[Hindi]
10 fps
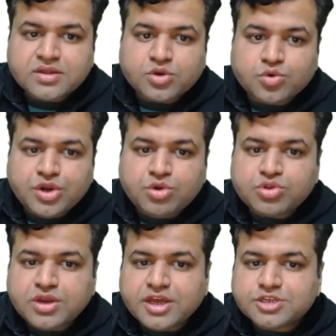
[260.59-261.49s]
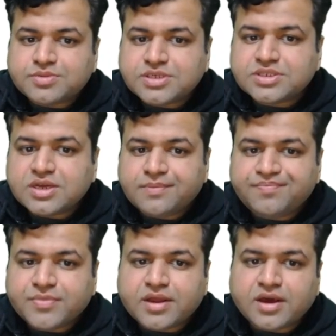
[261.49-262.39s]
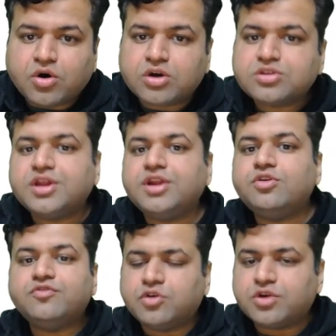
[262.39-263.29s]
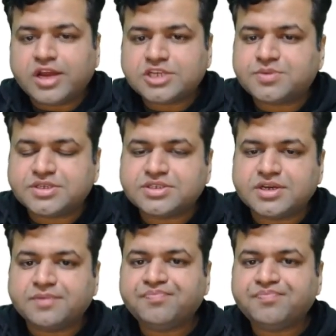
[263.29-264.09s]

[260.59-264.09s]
टू इंटू थ्री एक्सप्रेस किया है ना और थ्री इंटू फोर एक्सप्रेस किया